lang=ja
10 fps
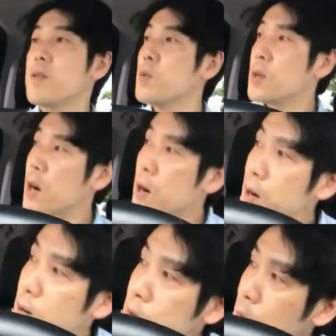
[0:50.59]
これが
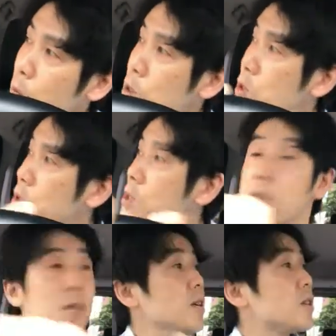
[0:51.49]
まあ面白い
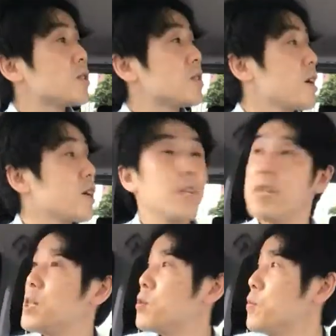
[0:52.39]
つながりだ
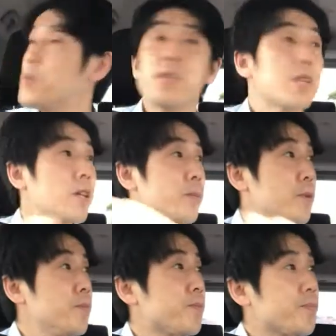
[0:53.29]
なと思うんですけれども、